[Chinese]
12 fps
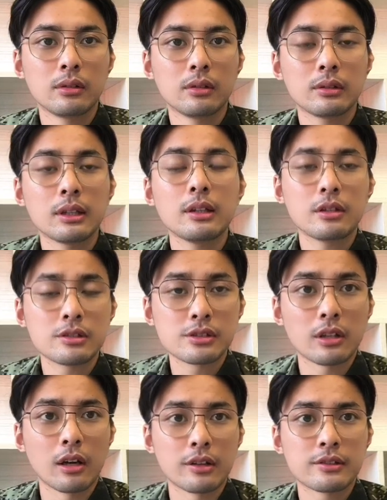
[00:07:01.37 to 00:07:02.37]
大家要知
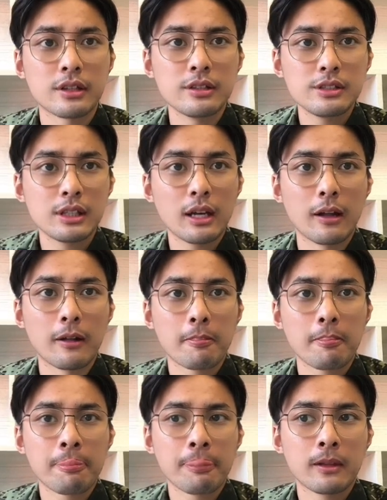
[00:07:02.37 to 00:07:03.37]
道，曾经啊。
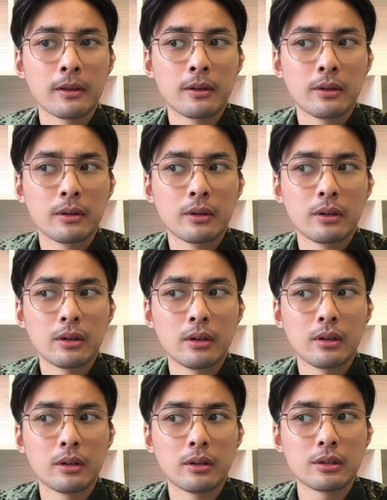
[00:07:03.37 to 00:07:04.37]

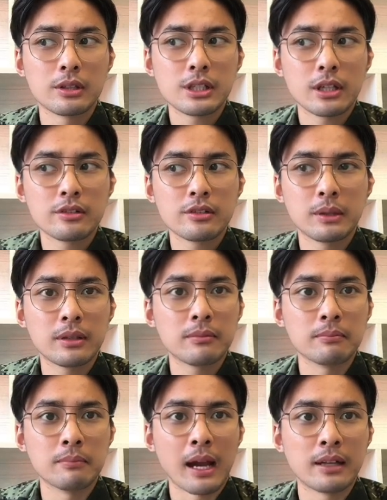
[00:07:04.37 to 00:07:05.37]
呃，江泽
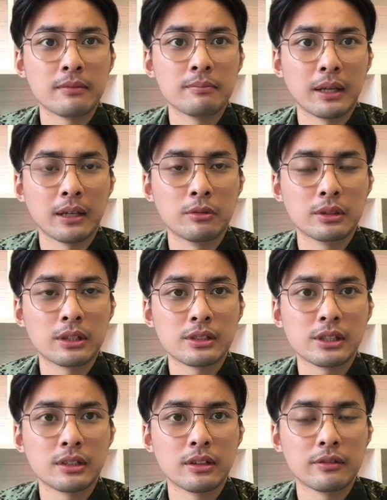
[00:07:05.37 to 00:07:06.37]
民买了美国的
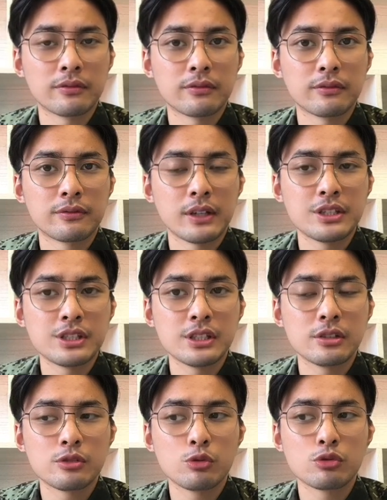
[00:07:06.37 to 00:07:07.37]
这个飞机，
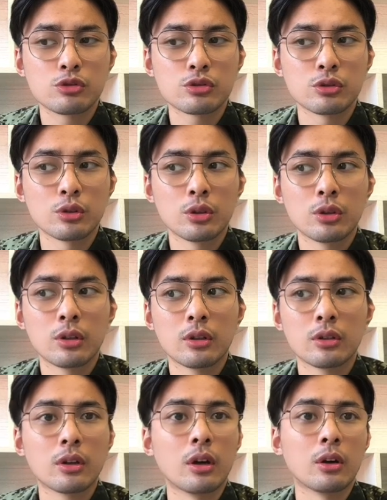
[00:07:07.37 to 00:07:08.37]
就是，
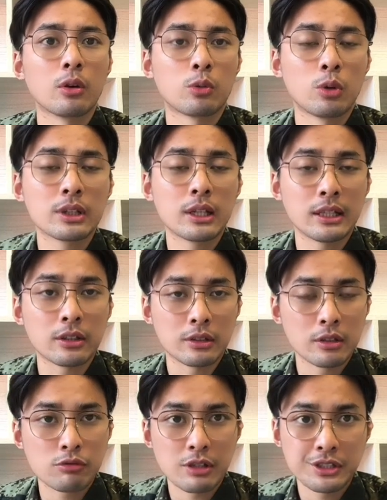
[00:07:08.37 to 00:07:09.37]
呃，国家领导人
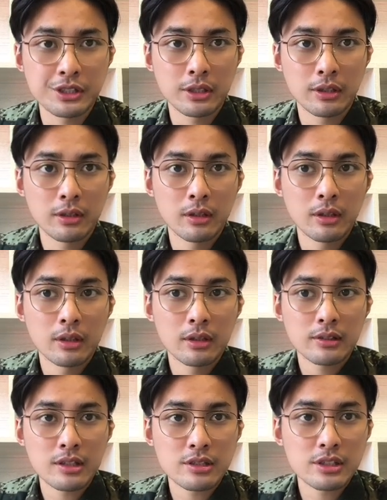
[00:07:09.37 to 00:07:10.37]
的专机，
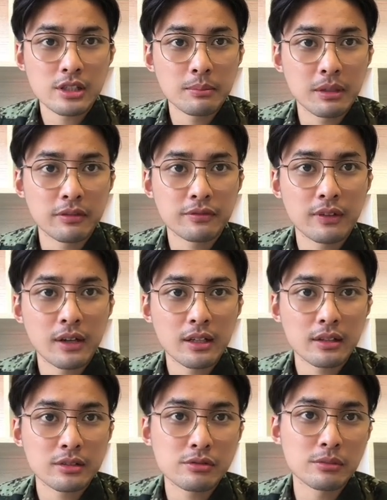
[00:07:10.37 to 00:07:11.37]
在上面
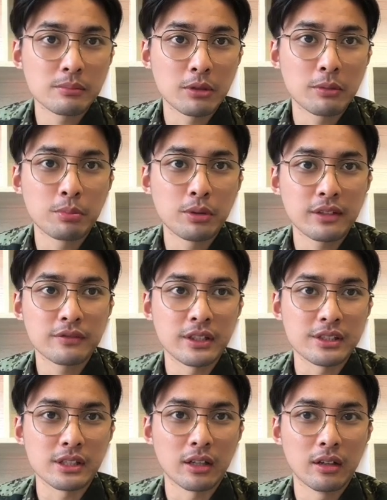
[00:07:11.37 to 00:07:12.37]
发就是美国波音飞
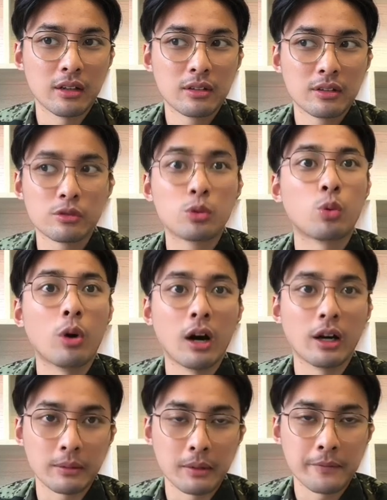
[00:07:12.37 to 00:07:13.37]
机啊，就是国
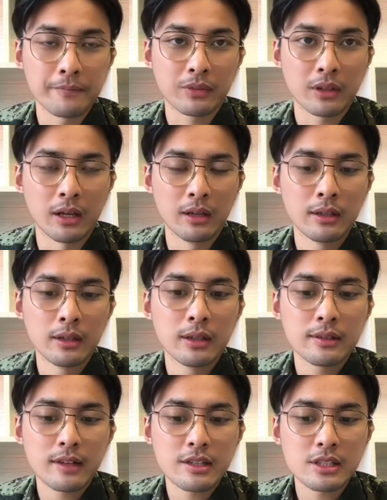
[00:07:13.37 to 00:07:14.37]
航的嘛，啊，
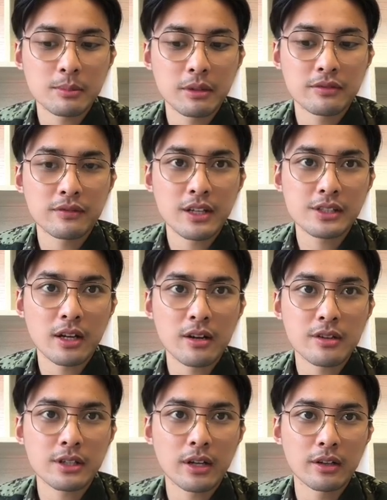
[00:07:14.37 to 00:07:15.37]
在上面发现
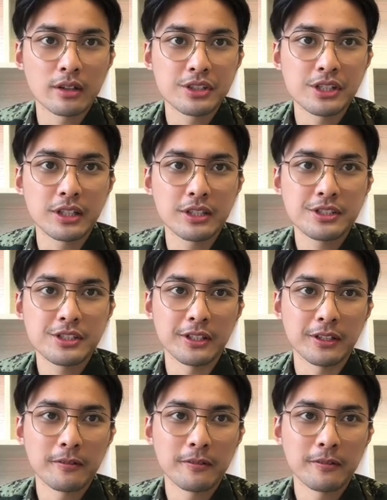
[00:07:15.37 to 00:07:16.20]
二十二个窃听器，